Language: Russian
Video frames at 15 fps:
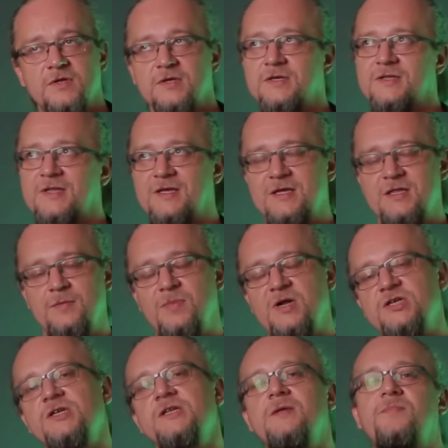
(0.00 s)
вот эти такие
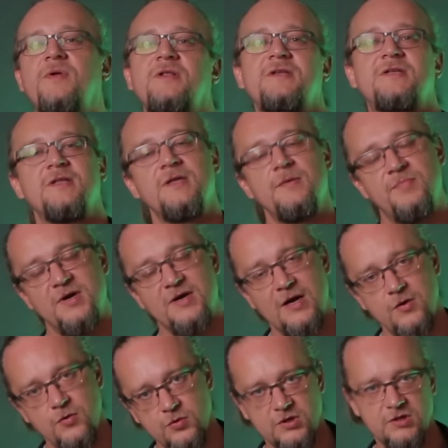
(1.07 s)
небольшие дополнительные
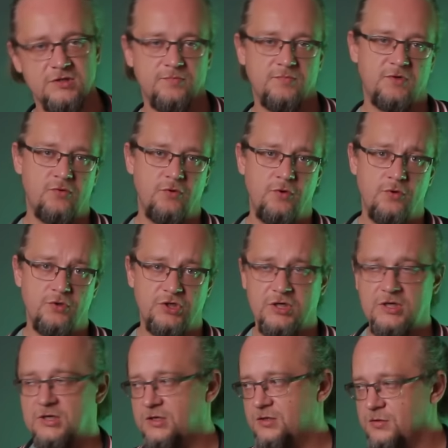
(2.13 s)
приколюхи,
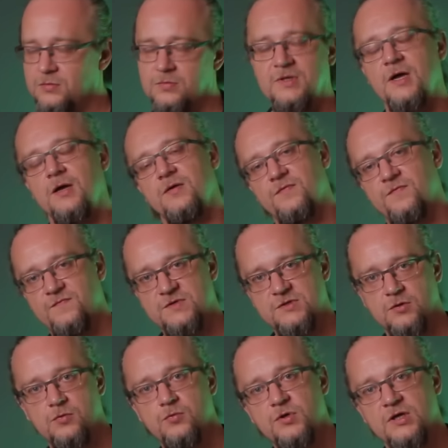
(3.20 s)
смехуечки, ну так,
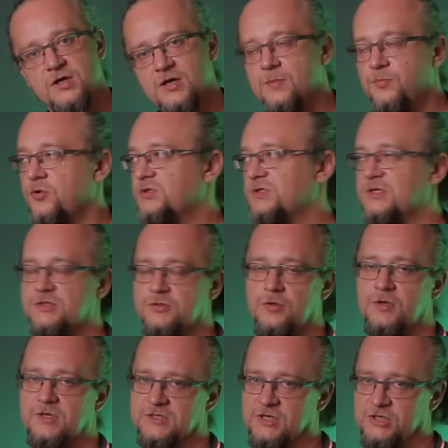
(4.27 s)
веселухи или просто
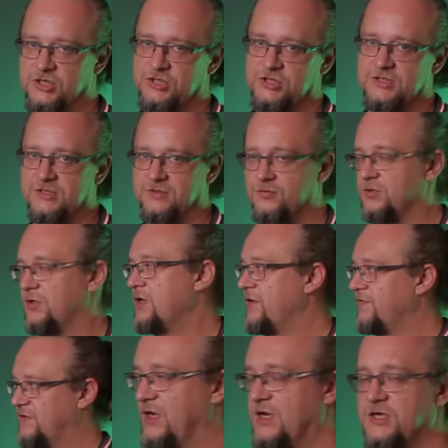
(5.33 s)
истории из нашей жизни. Вот
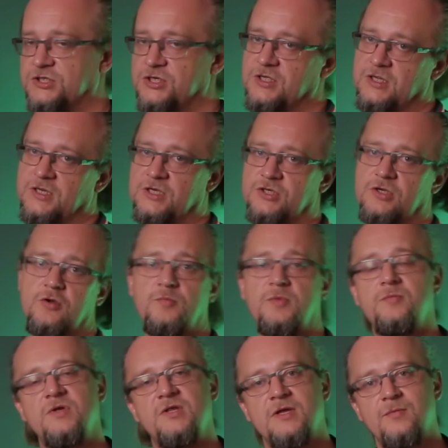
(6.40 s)
в тележеньке наши
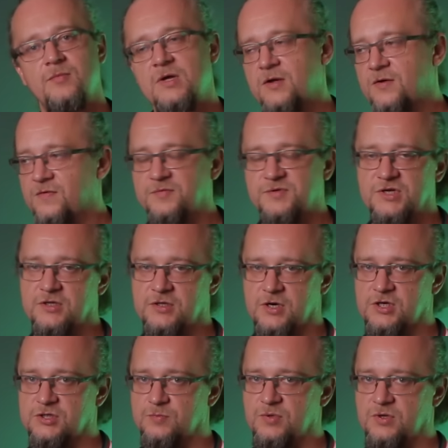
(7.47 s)
любимые там вообще
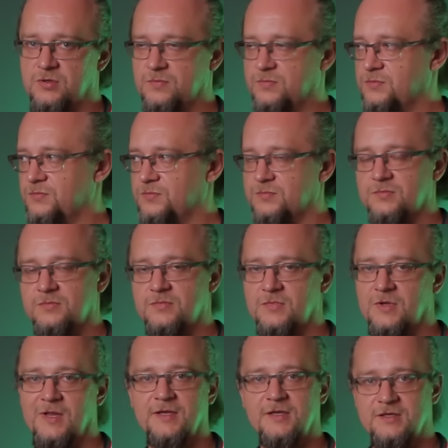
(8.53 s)
трэш был. Ну,
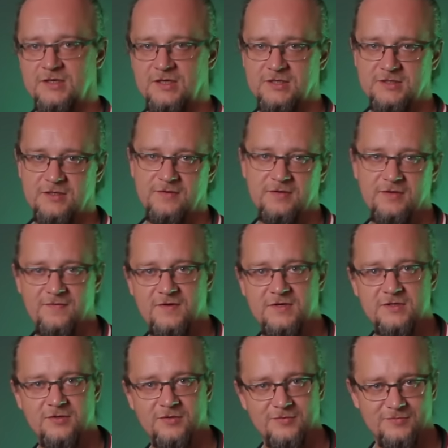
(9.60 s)
ладно, если не
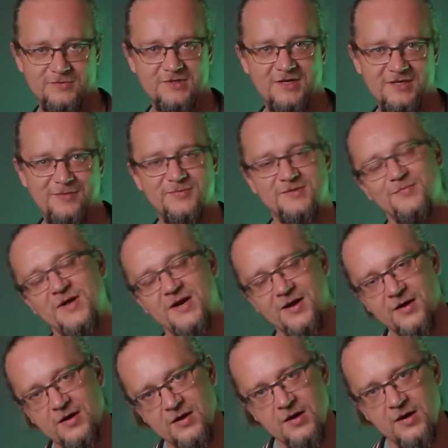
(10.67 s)
видел, сходи посмотри.